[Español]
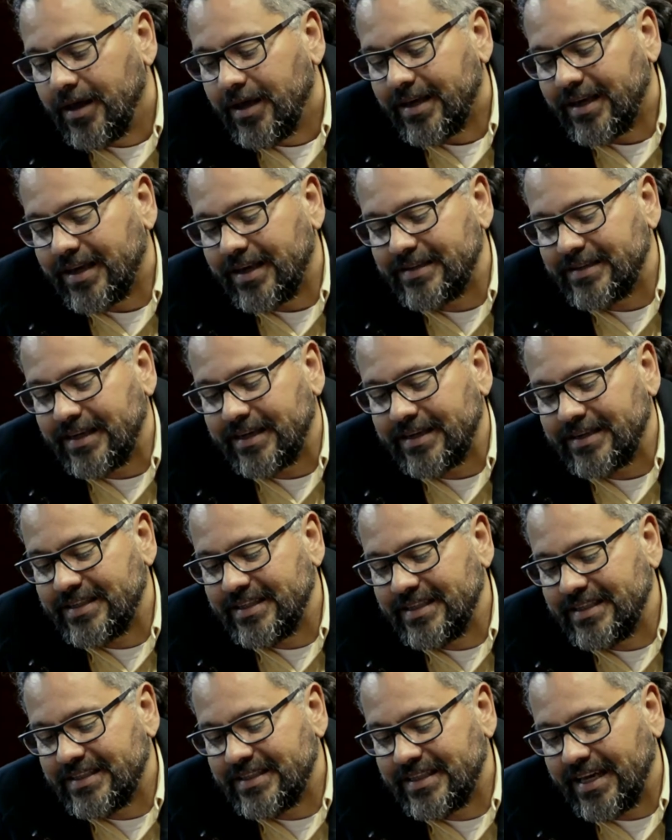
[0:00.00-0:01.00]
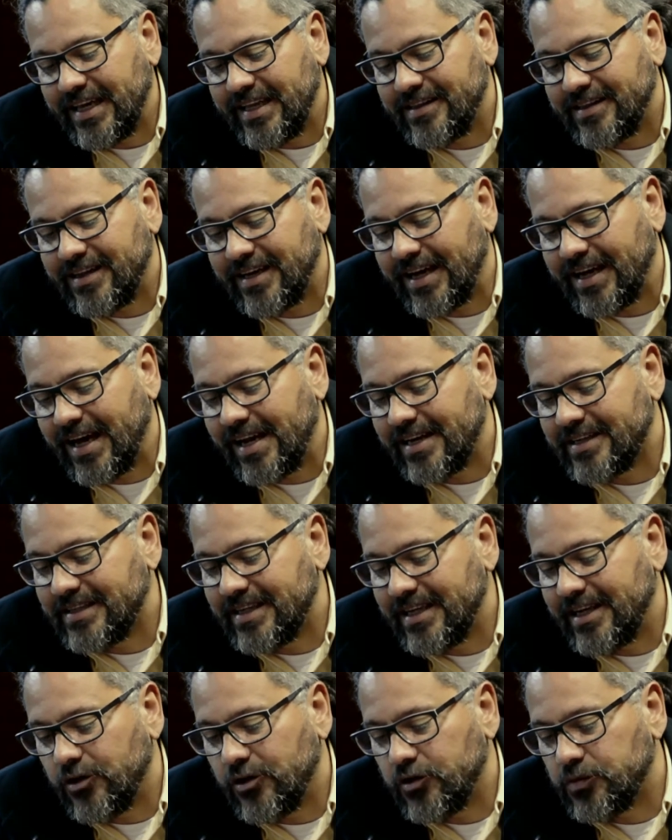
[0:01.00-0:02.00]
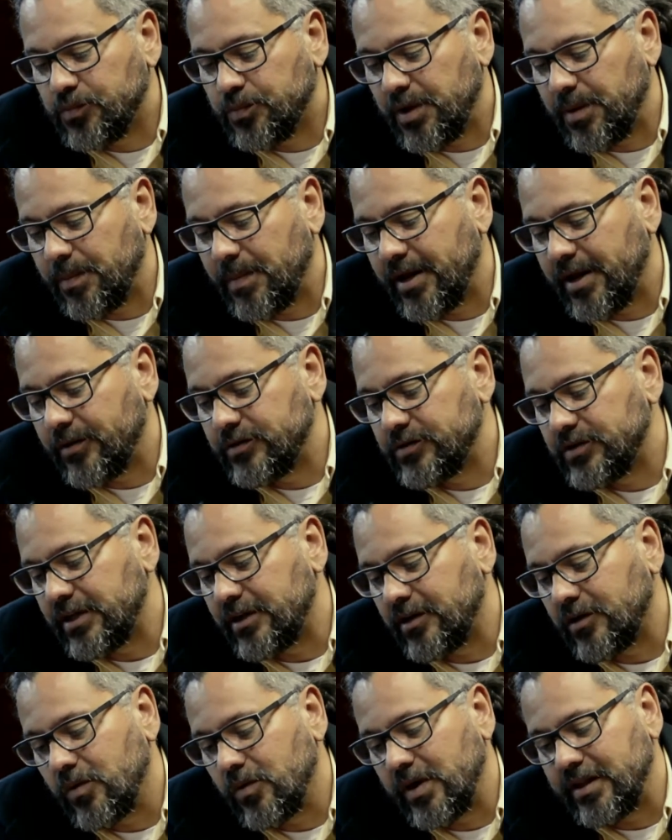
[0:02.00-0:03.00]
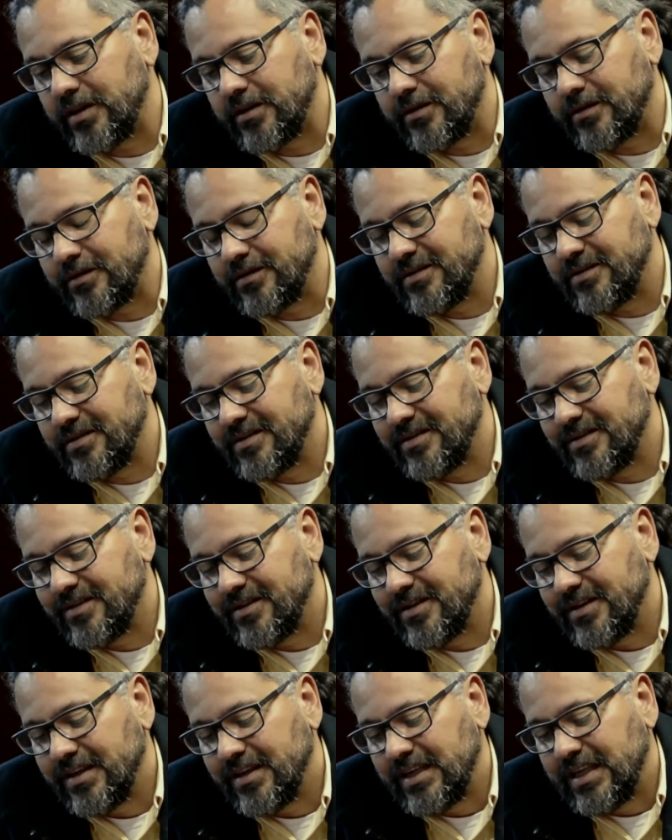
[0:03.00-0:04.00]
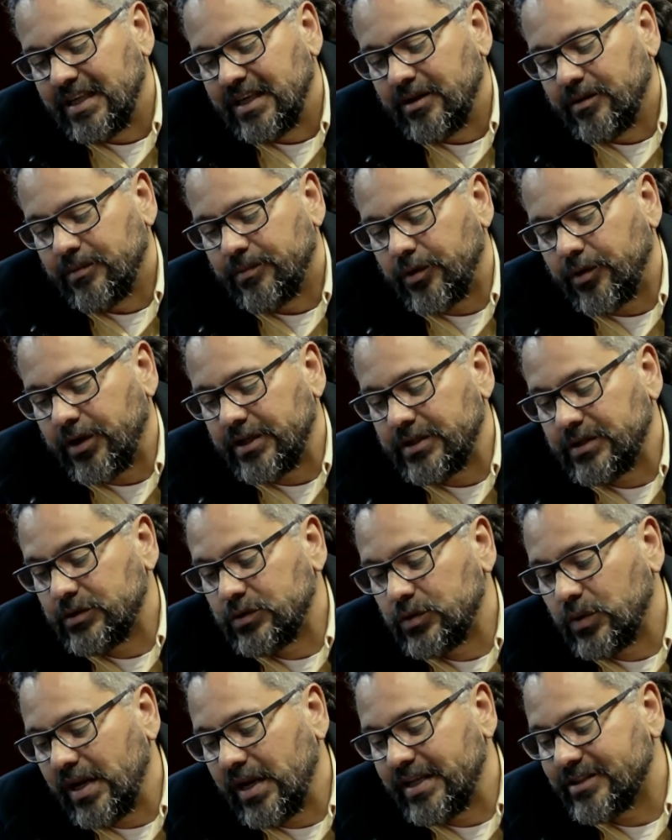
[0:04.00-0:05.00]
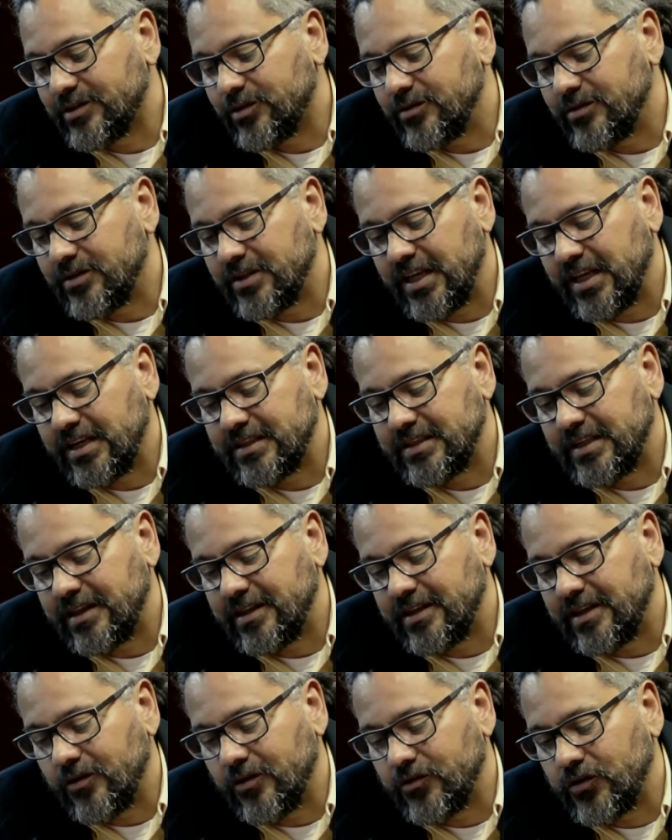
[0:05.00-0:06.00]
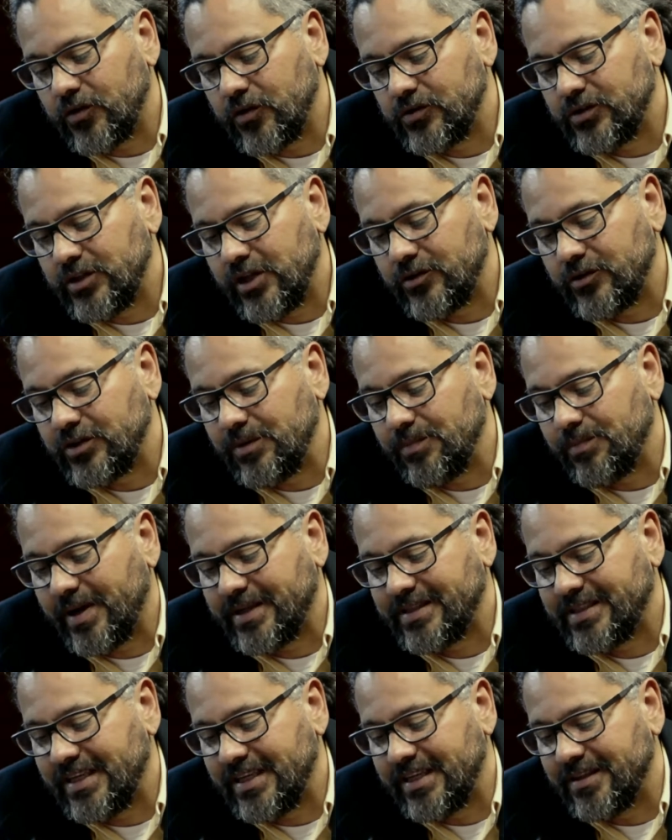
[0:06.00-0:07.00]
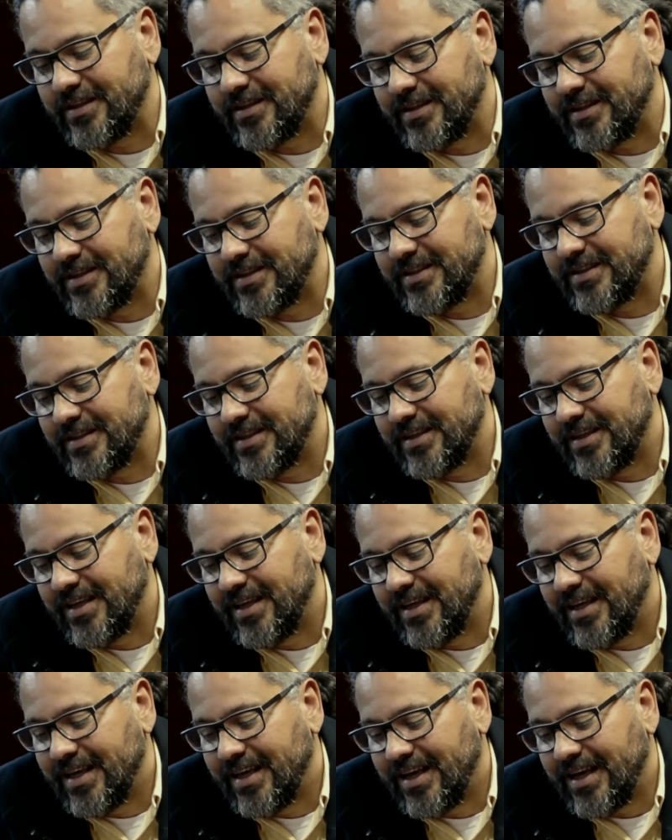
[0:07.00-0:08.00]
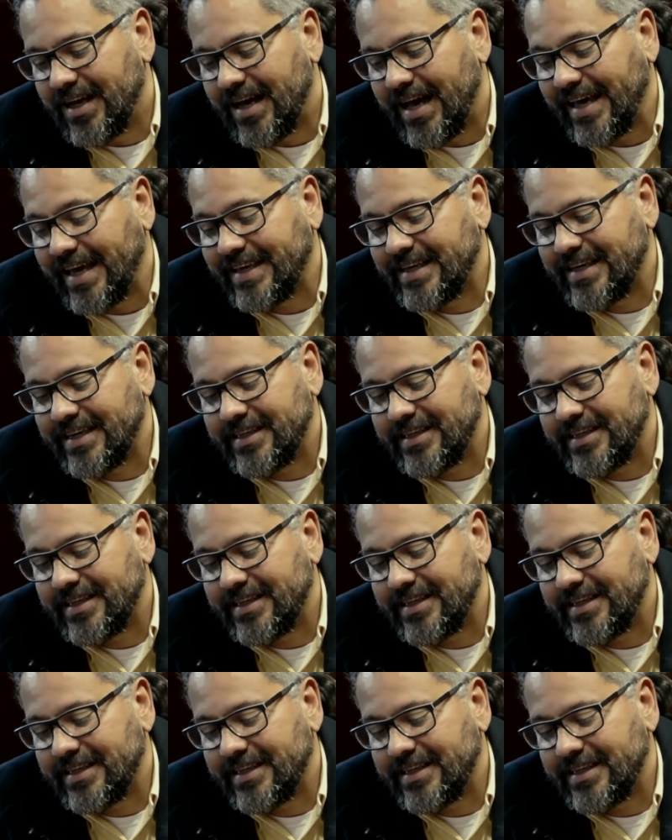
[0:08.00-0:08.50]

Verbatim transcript: que se resiste a entregarse en los primeros encuentros. Por eso suele esconderse ante los ojos de los impacientes. Hay que